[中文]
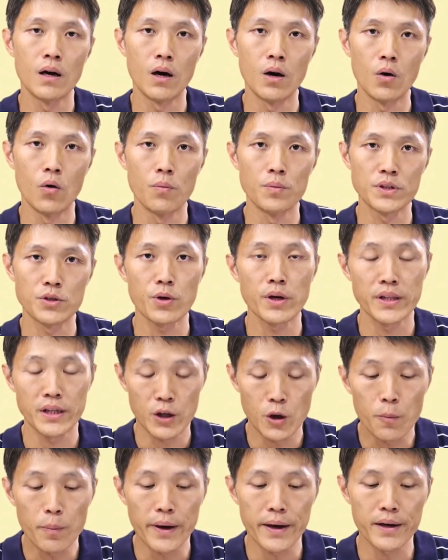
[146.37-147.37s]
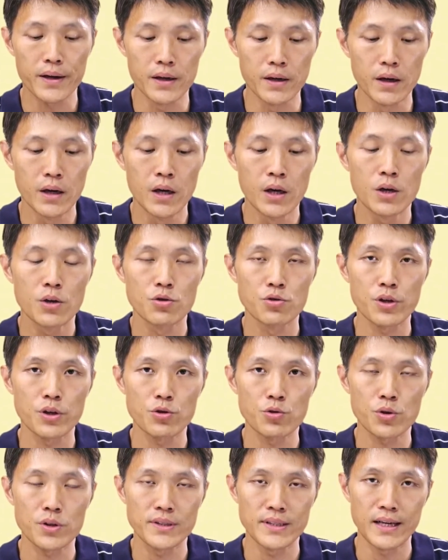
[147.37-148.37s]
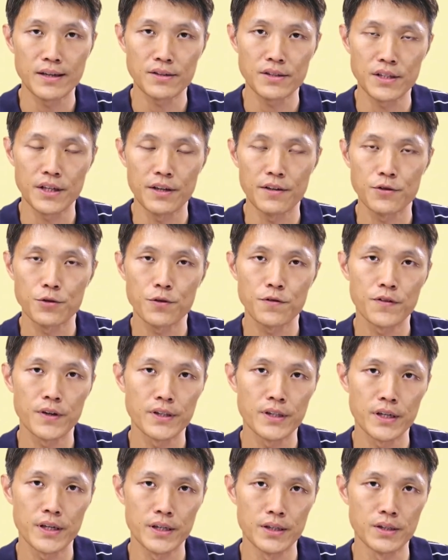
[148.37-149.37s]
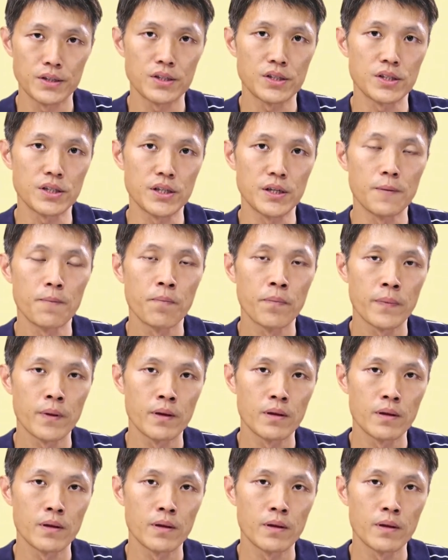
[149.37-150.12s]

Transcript: 哦，我们希望能够配合，所以说章节就分得很细，